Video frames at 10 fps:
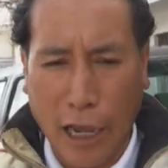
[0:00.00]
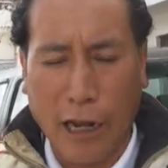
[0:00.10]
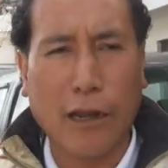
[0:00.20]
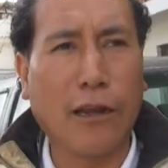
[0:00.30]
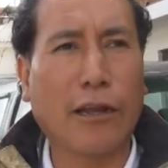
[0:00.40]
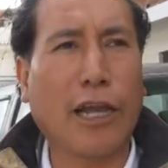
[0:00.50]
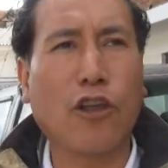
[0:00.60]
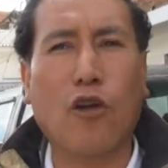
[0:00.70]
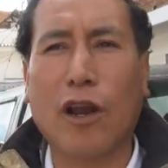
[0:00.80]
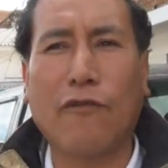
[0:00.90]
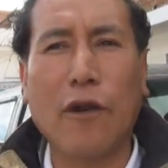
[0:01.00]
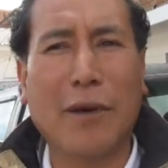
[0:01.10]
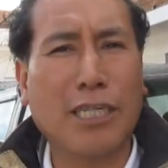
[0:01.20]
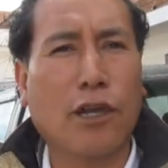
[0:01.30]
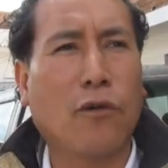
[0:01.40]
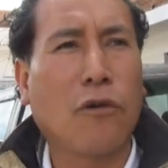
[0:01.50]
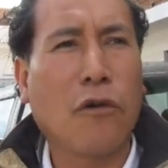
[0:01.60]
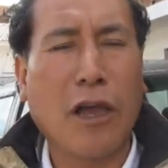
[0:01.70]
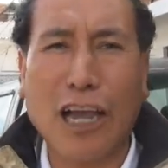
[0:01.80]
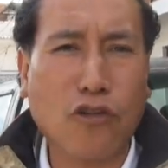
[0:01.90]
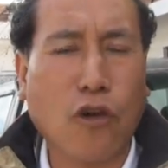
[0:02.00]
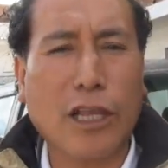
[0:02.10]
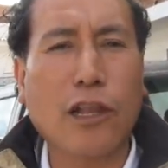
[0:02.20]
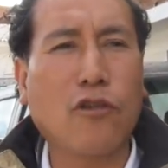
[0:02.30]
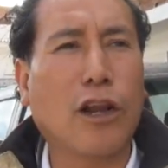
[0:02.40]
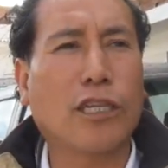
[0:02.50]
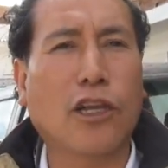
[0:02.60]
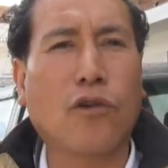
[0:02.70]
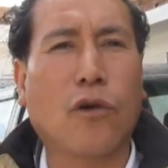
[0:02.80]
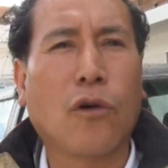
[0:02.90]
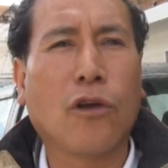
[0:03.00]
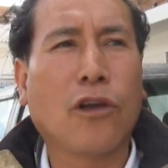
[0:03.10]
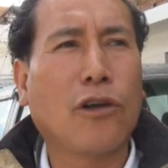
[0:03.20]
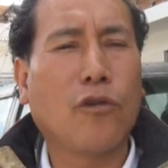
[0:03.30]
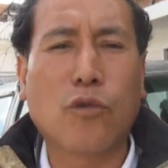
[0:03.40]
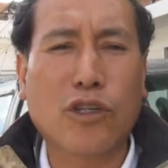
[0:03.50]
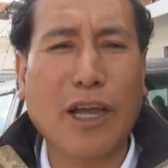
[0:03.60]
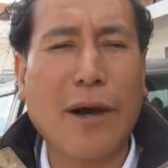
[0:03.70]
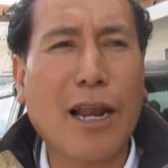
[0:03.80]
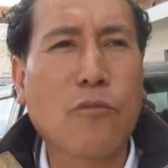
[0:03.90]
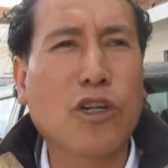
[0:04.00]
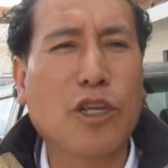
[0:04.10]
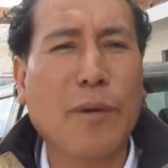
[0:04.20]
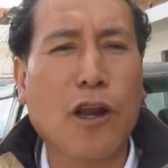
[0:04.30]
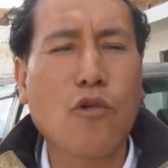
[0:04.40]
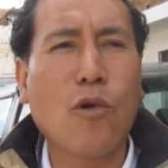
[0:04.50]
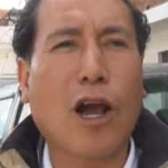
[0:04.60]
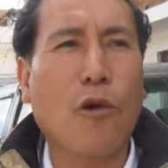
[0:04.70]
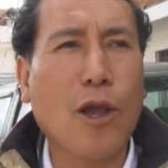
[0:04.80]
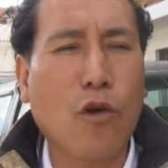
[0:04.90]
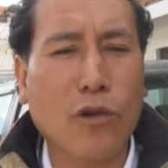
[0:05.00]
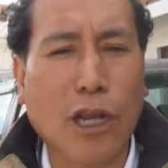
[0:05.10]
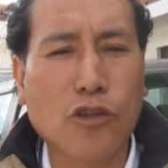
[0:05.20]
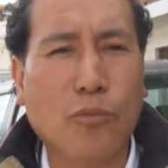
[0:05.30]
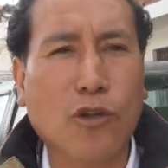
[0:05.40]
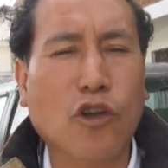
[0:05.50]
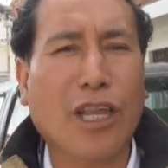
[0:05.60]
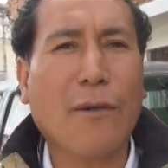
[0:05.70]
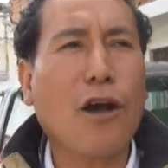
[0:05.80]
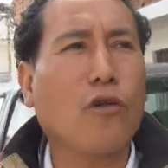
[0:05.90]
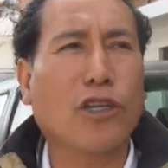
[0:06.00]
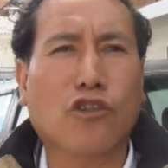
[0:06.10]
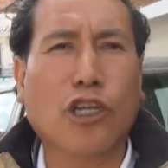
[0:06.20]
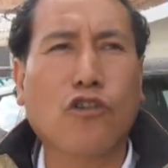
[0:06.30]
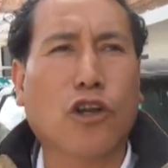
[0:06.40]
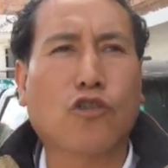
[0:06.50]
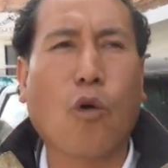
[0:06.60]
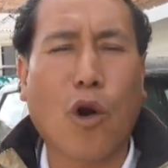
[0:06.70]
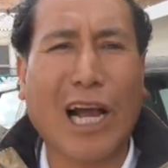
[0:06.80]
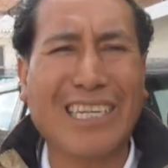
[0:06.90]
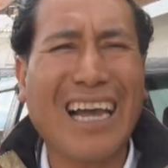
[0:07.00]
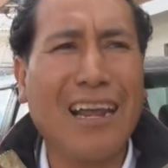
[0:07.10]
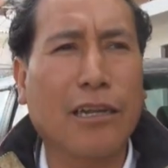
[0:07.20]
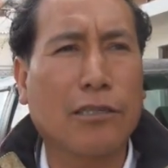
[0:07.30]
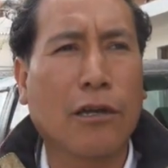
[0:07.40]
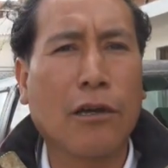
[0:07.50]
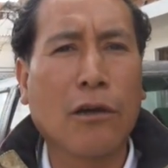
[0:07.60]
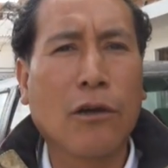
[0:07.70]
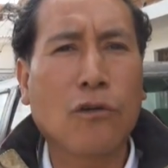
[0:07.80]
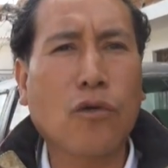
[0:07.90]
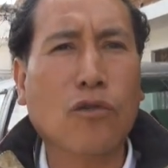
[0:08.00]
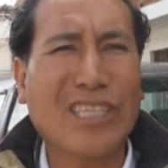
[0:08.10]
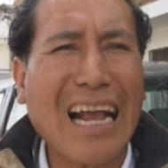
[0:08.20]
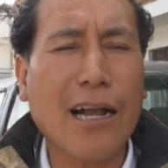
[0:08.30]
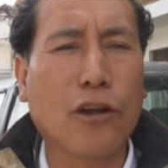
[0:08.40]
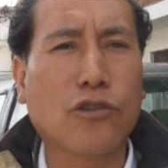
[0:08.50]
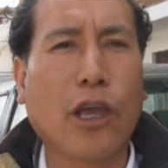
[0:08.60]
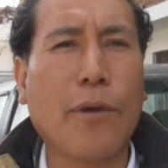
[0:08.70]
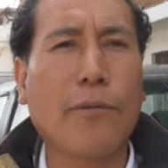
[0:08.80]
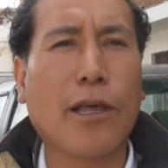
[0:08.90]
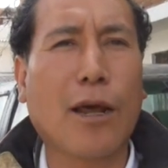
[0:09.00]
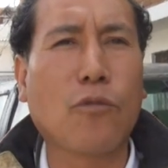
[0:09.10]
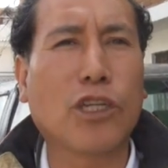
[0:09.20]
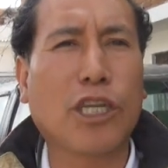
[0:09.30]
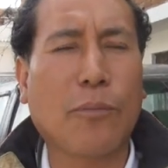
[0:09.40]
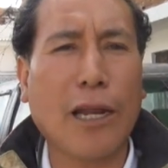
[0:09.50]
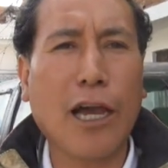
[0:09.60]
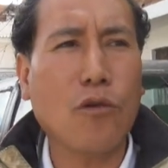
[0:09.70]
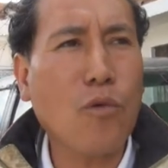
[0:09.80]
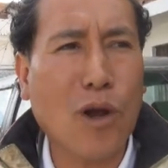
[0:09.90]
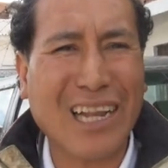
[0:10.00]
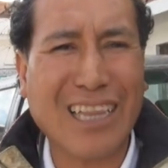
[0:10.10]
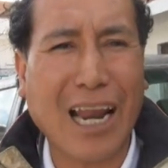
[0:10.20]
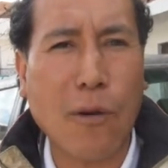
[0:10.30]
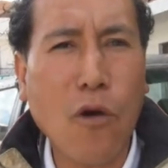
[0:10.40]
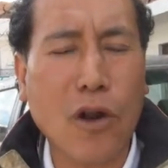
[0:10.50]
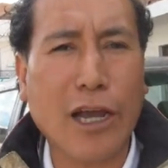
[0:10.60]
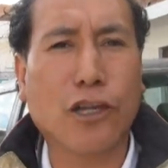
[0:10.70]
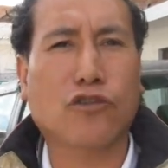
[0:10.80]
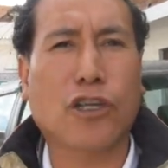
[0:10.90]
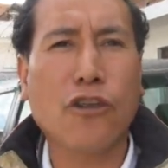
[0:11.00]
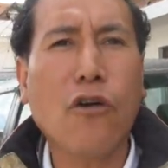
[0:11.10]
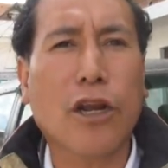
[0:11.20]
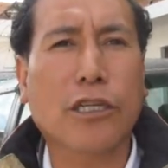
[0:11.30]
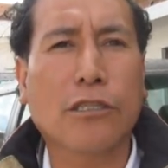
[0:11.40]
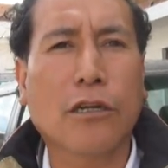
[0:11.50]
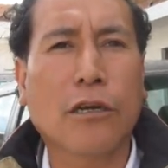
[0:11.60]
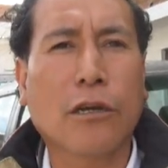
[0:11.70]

El ingeniero Rafael Macedo exhortándole al señor, usted va a la municipalidad, nunca lo va a encontrar en su puesto de trabajo, esos señores son holgazanes. Son zánganos que viven de la municipalidad, nunca laboran esos señores.